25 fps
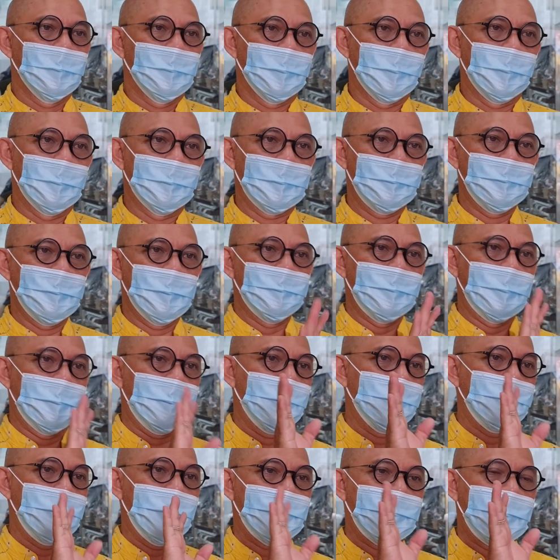Rồi, cảm ơn bà
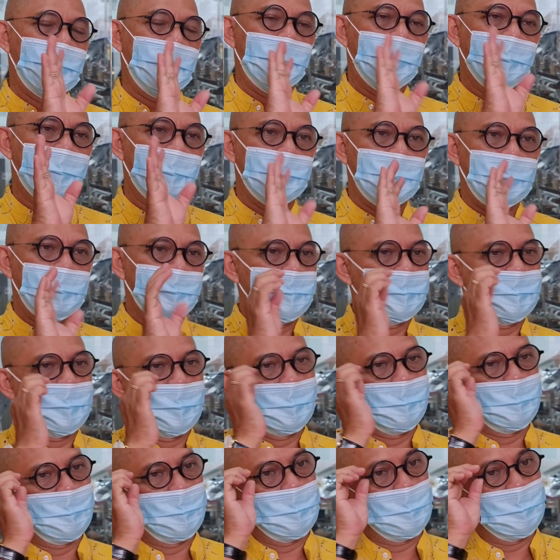con bác đã đang
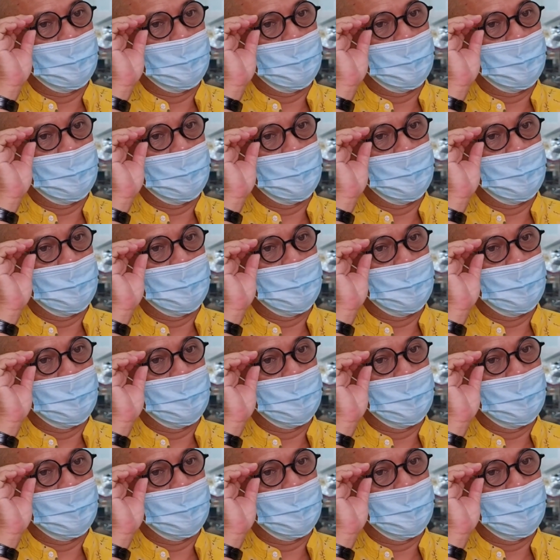xem